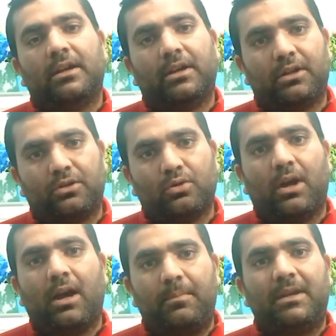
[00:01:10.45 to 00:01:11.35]
जो
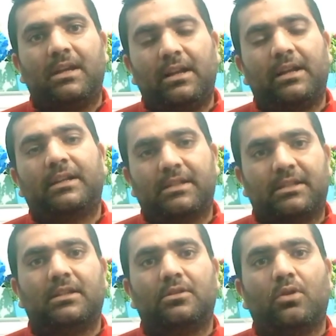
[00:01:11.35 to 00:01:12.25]
है अभी की
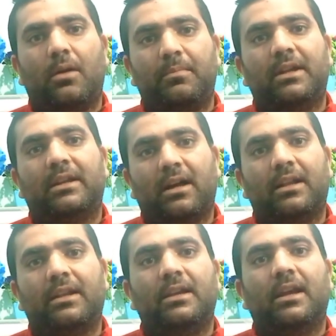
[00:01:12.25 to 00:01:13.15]
लेटेस्ट जो अपडेट
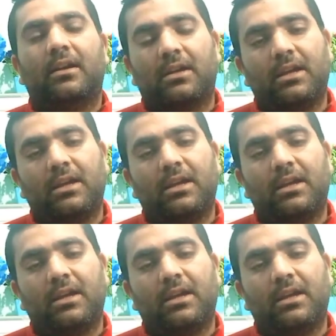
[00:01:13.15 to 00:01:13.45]
आ रही है